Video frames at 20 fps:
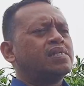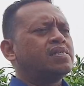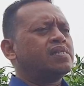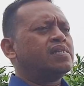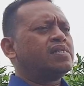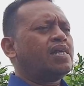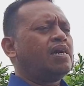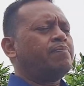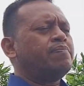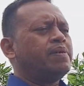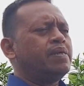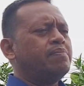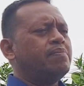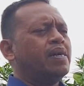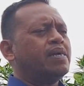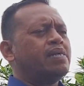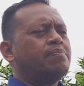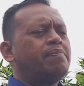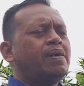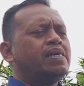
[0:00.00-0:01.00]
Tetapi
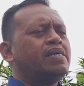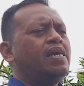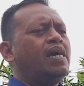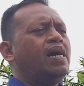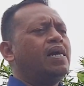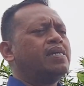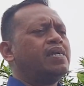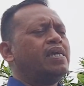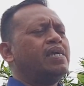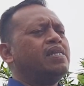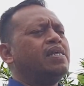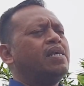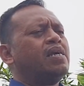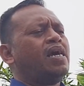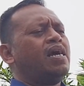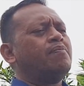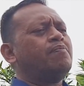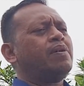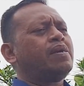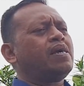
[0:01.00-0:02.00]
mari pagi hari ini,
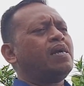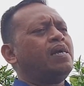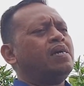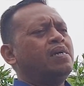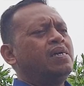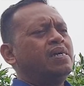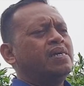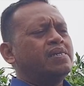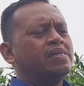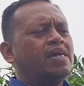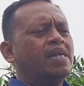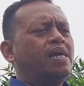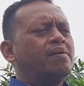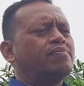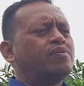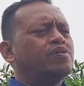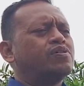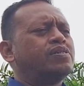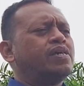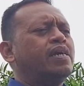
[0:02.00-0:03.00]
apakah dalam
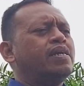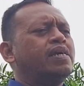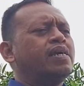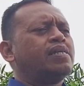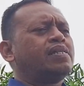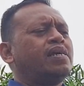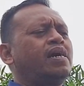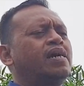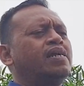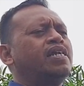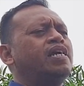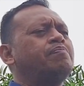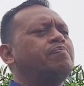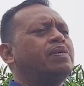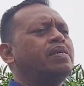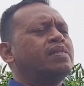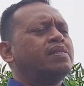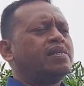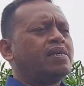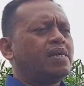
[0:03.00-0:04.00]
kesusahan yang kita
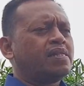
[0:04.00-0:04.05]
hadapi,